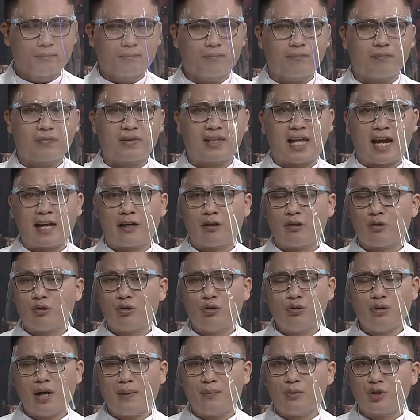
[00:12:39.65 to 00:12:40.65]
Dan
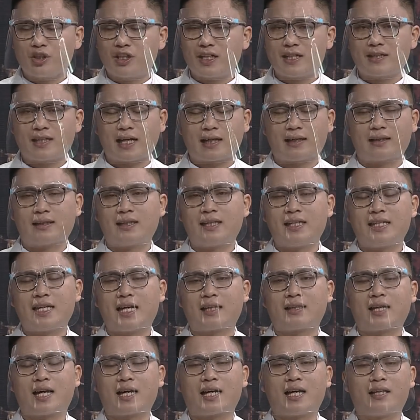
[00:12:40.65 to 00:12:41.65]
dua mujizat
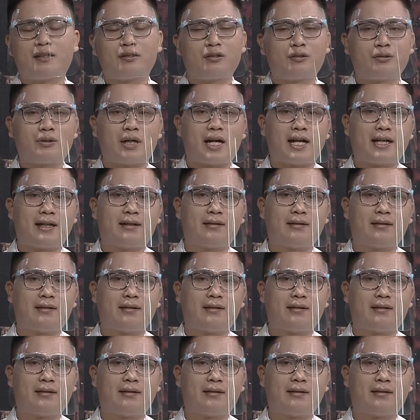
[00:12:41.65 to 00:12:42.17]
dinyatakan Tuhan.